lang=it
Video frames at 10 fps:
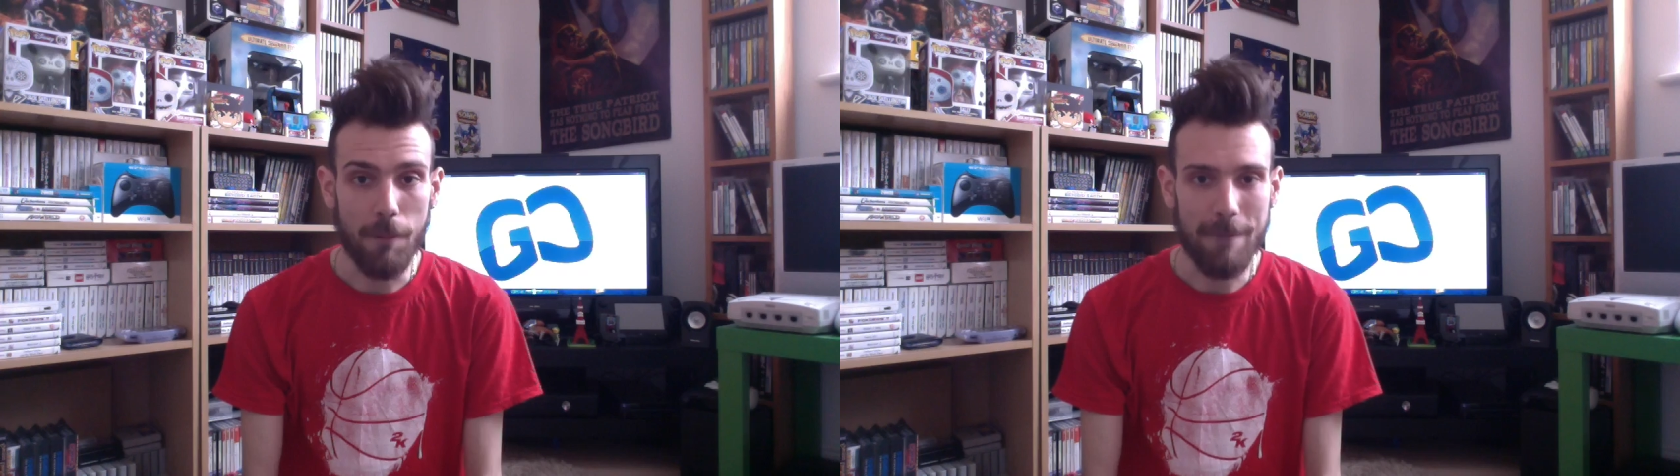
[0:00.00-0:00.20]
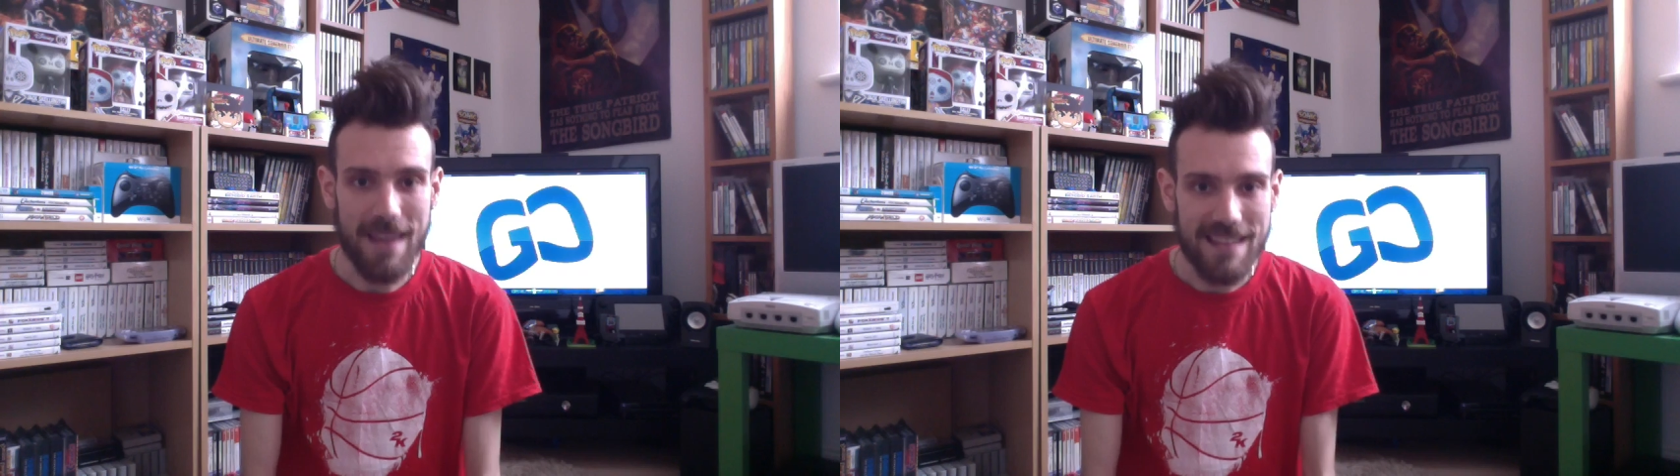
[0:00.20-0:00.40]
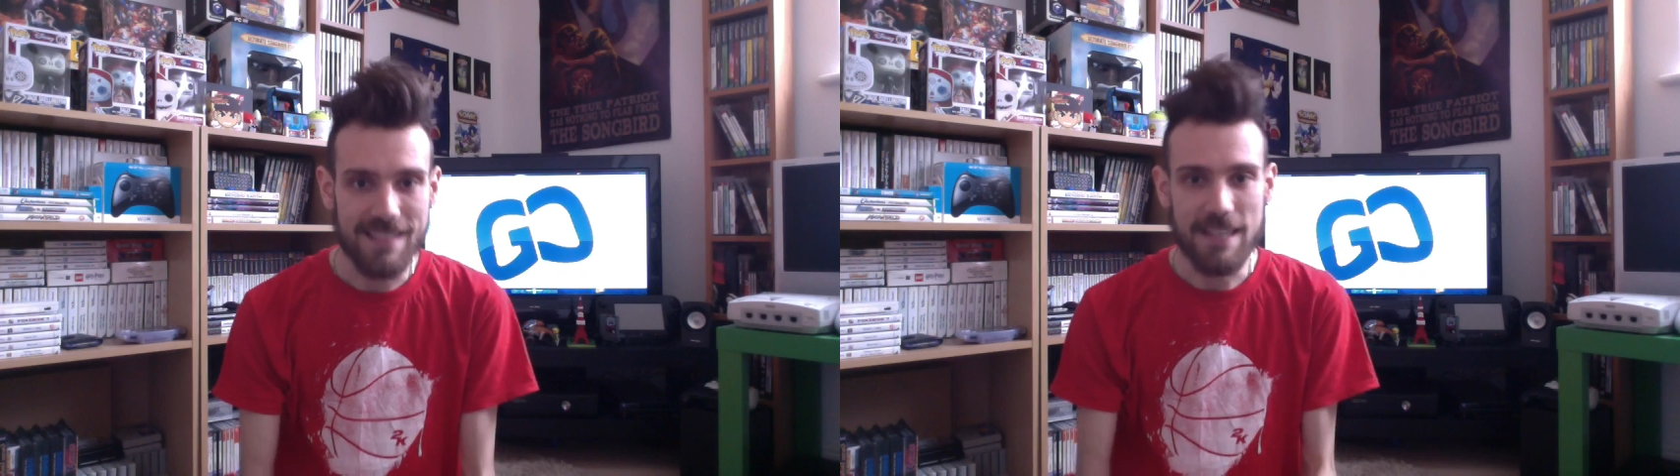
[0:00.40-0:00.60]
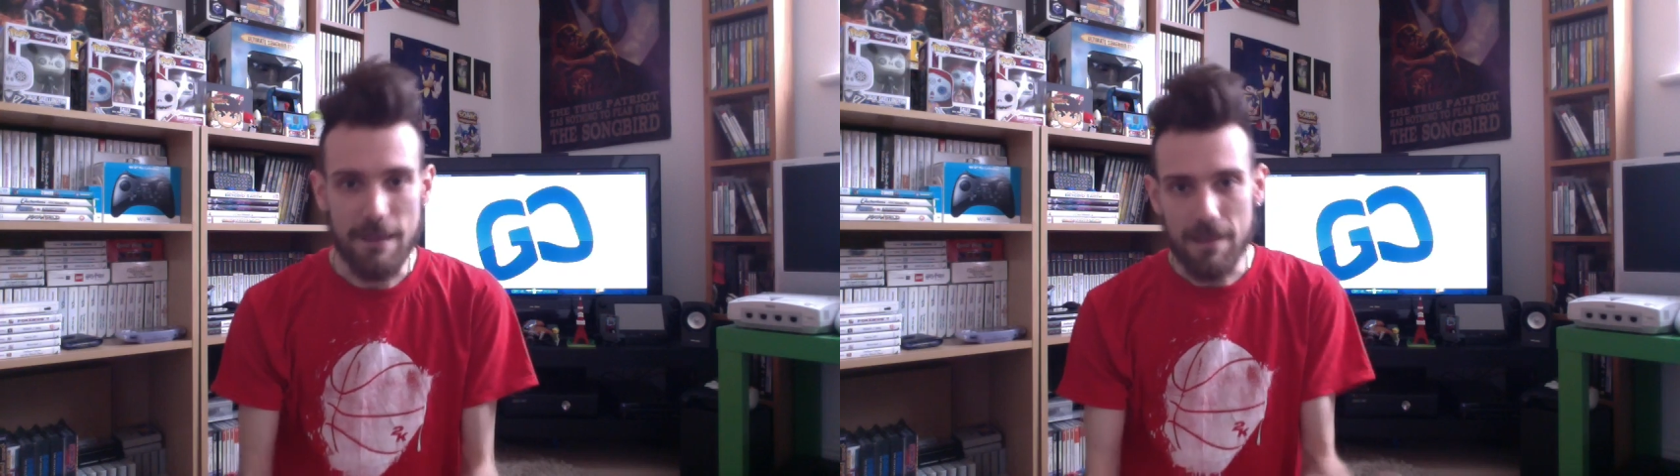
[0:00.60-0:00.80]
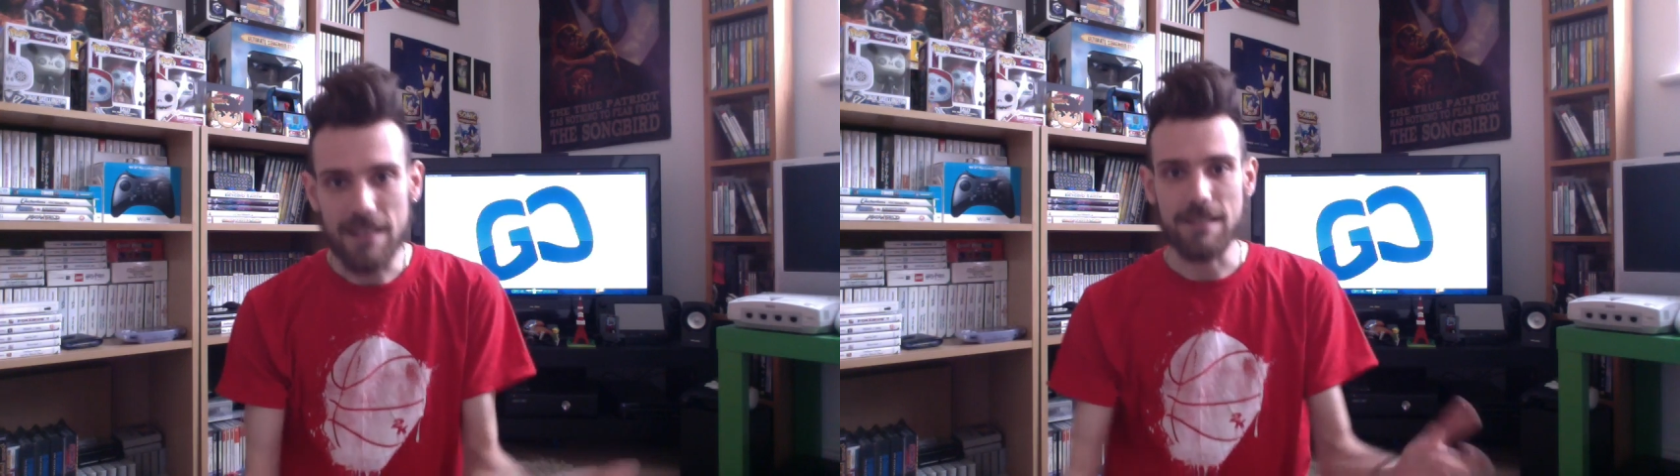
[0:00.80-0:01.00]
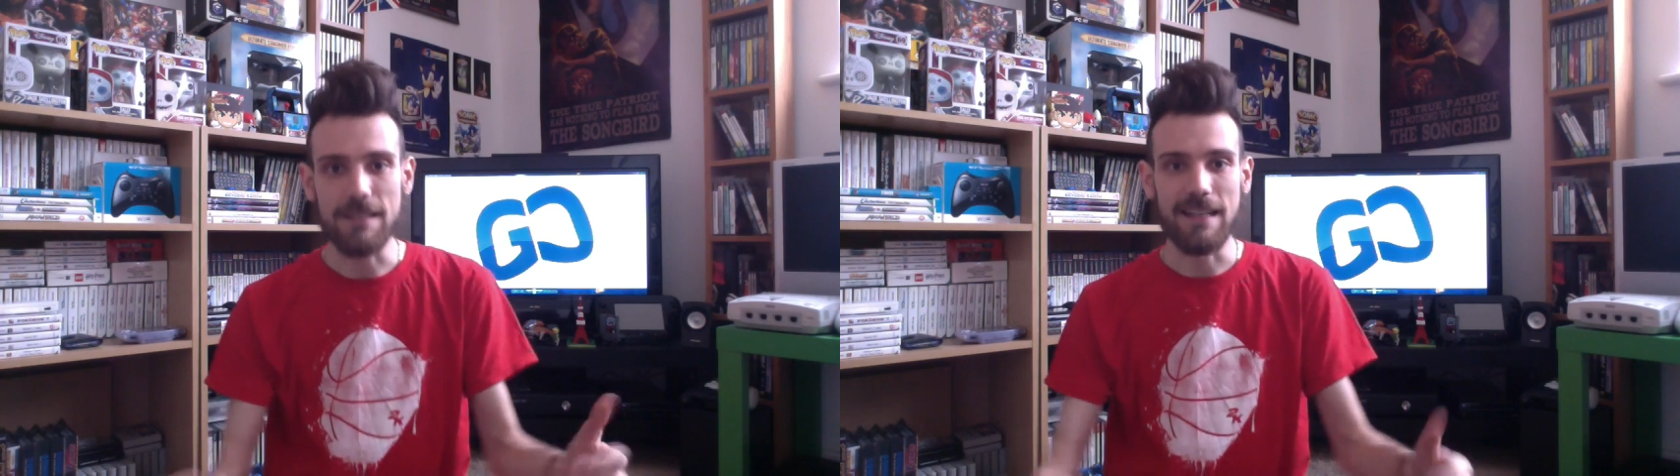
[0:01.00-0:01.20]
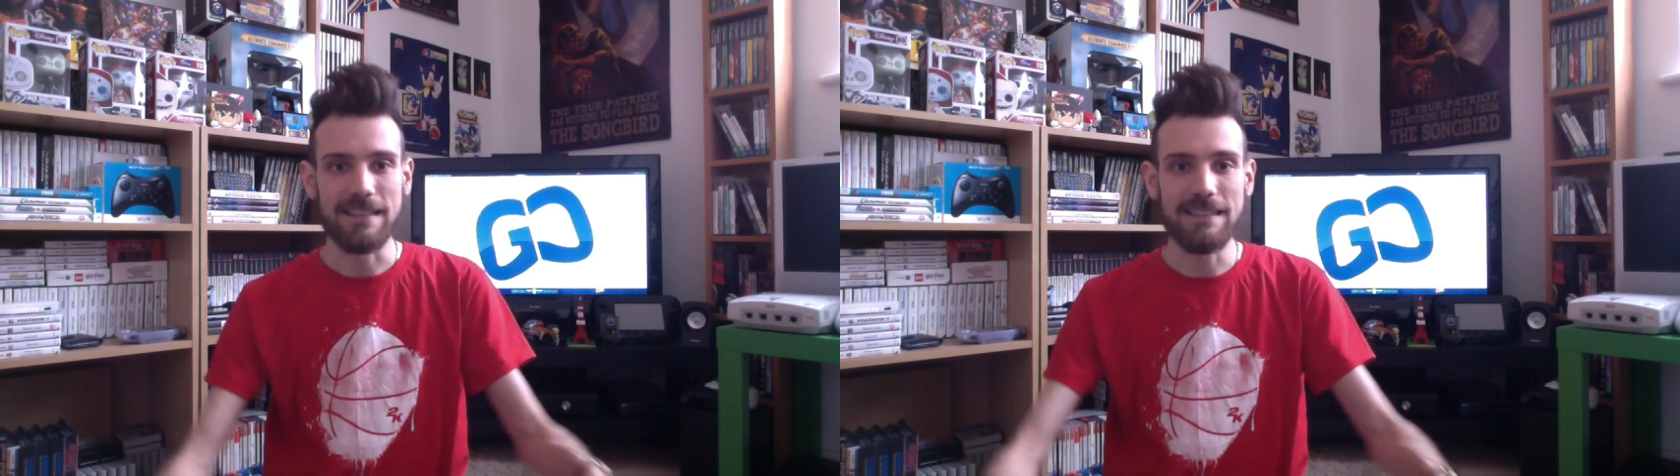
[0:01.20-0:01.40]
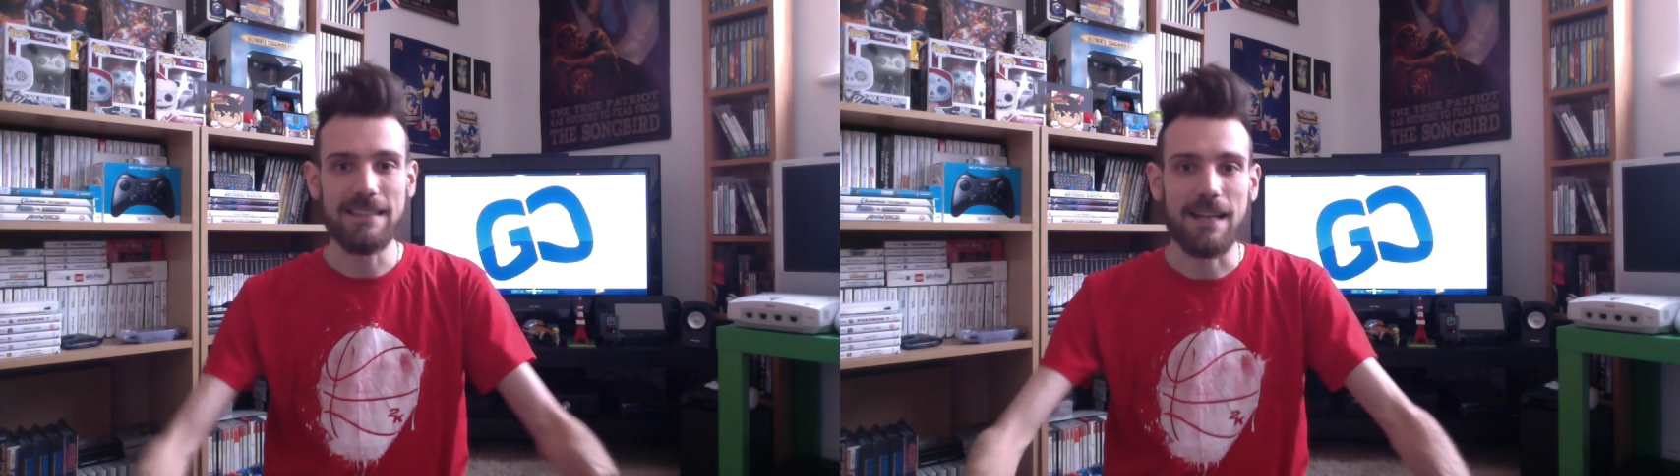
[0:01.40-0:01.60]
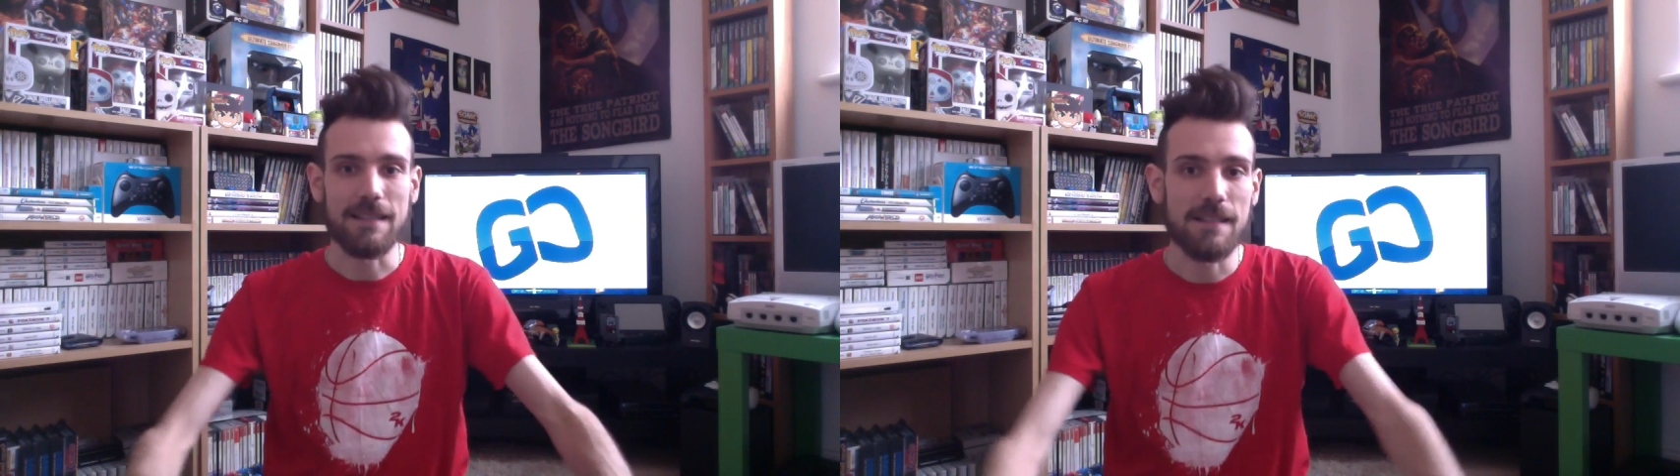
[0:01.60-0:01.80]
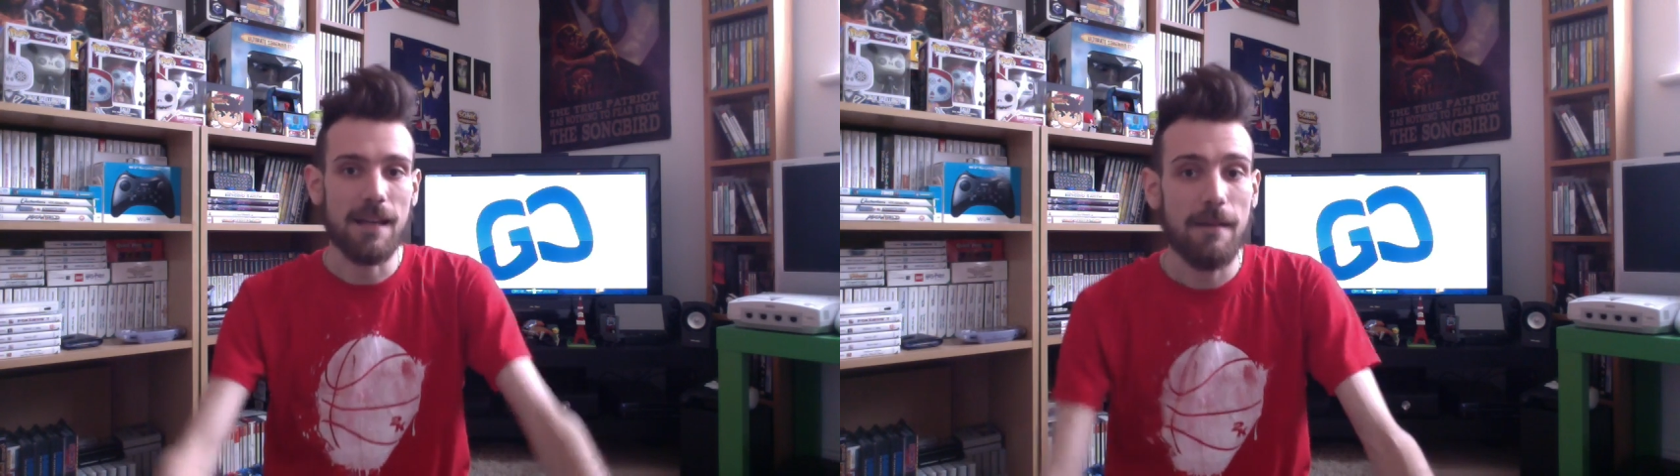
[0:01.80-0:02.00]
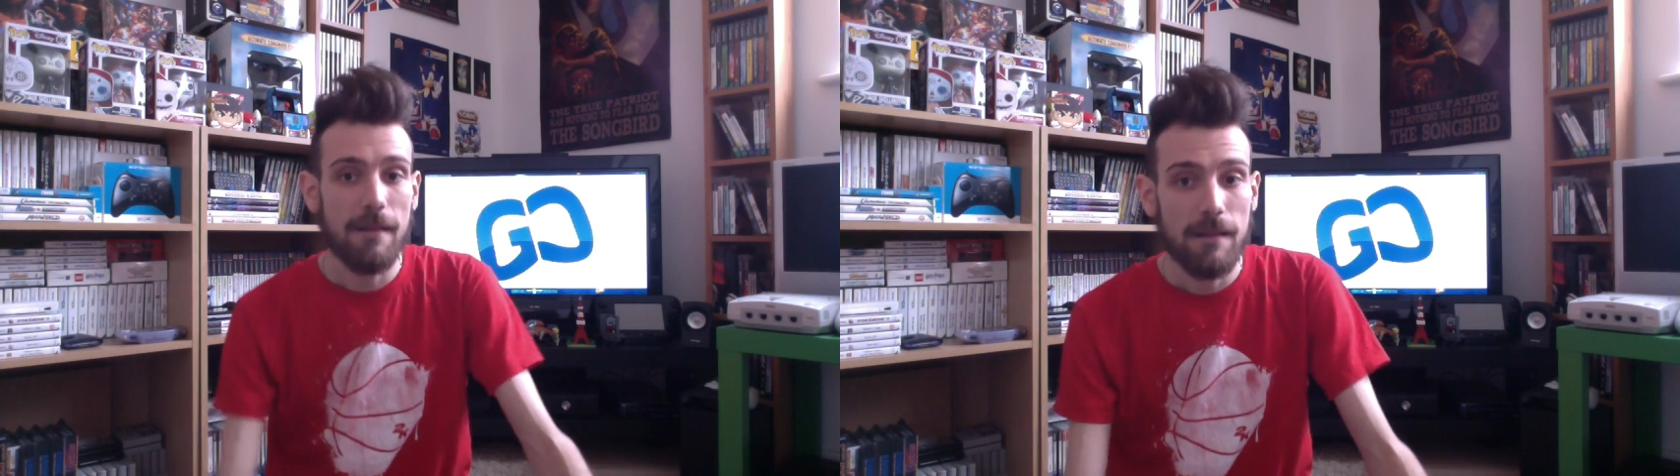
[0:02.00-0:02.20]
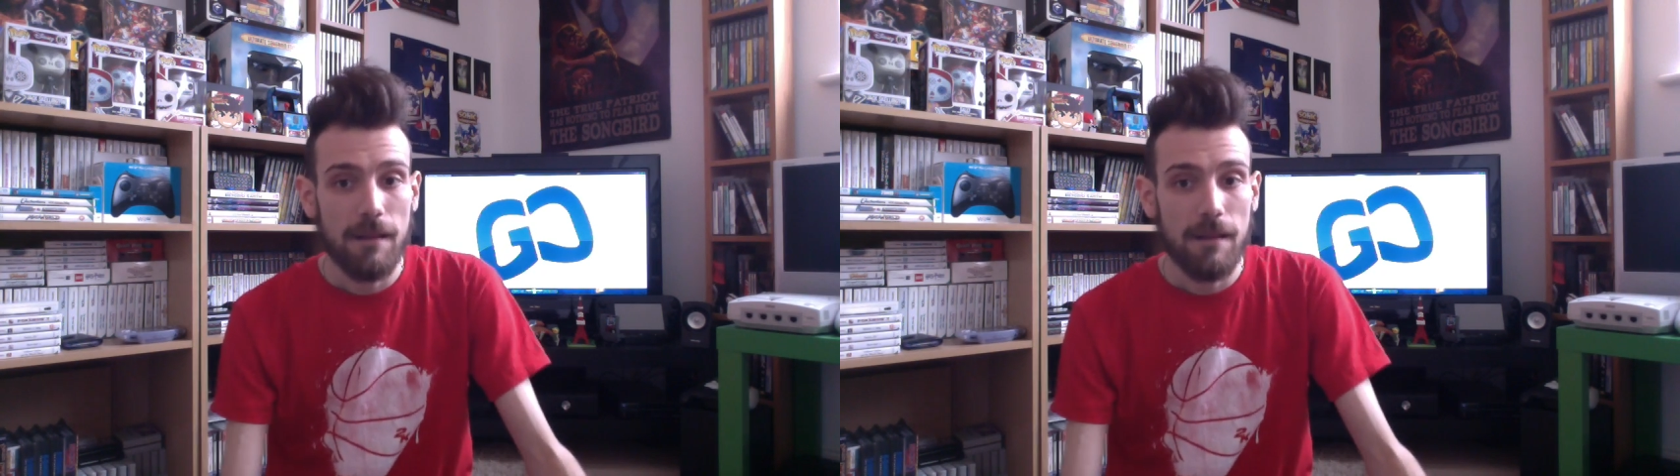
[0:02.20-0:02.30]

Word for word: mesi e mesi di latitanza,